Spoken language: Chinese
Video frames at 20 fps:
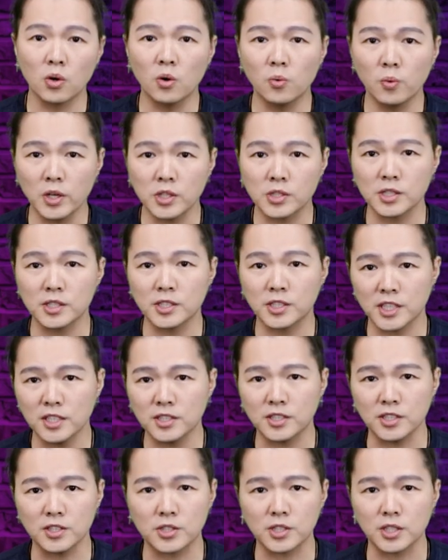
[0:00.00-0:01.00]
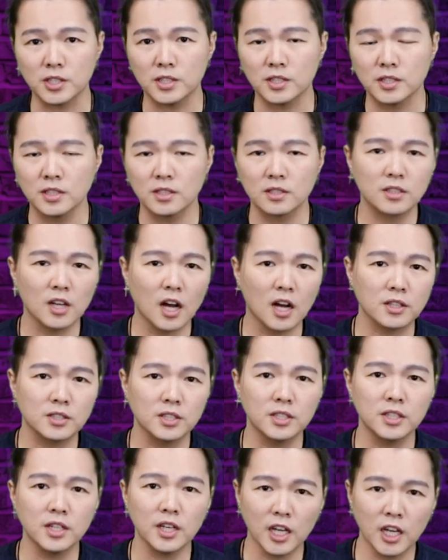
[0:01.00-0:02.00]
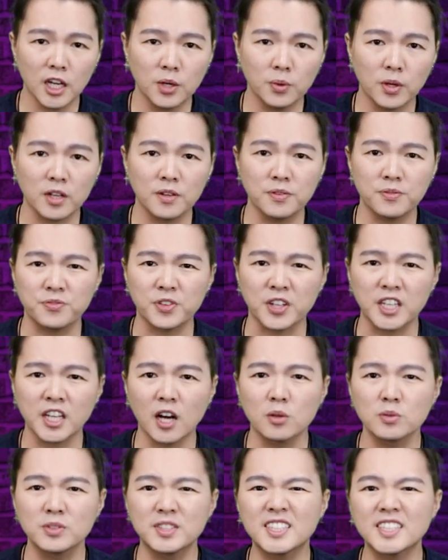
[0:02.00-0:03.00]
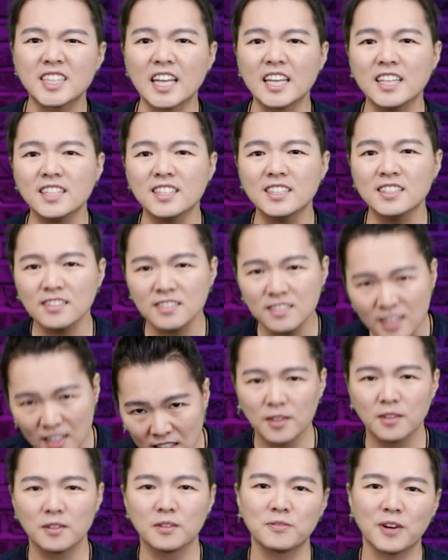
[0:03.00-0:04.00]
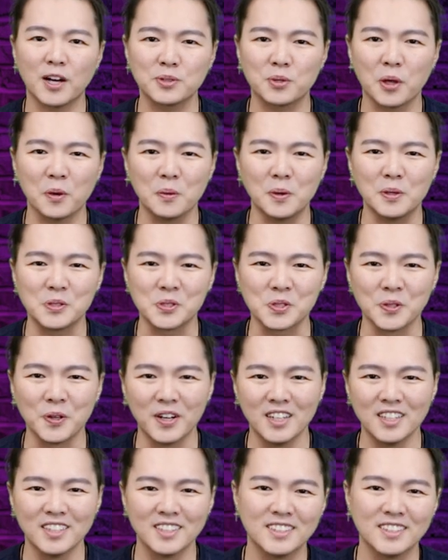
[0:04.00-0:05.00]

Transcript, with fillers: 共卫生的先行者 d r Eric Figel 叮发推文说，